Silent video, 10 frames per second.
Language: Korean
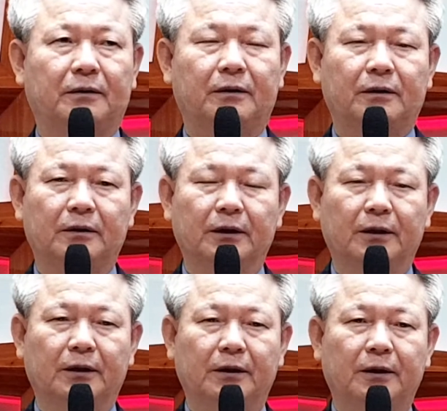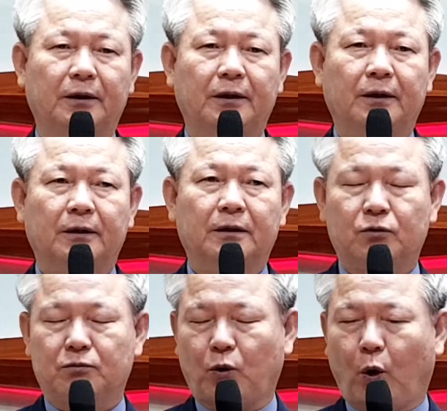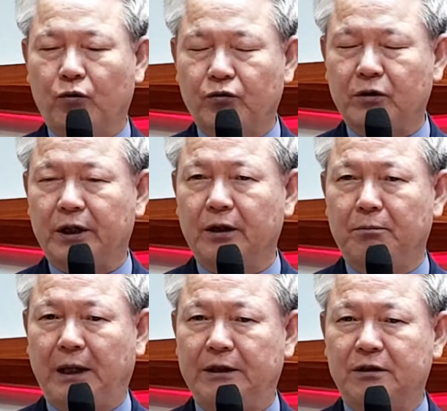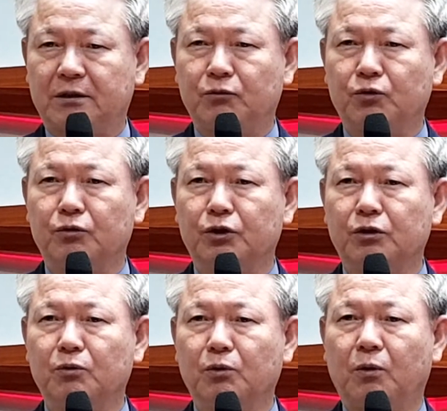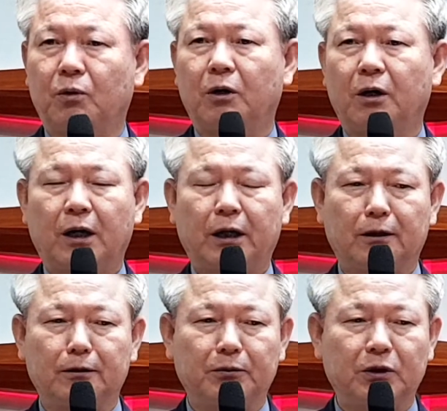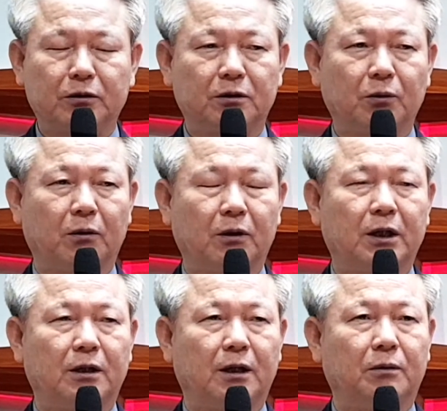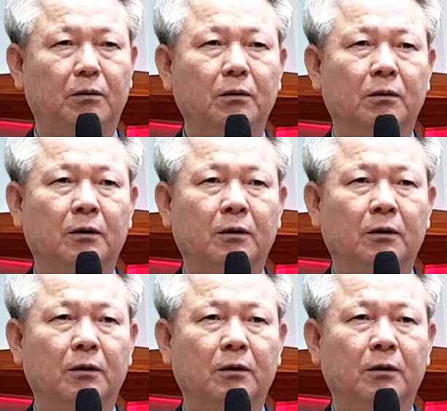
예. 그러니까 좀 거룩하게 말씀 중심으로 하나님의 의도를 깨닫고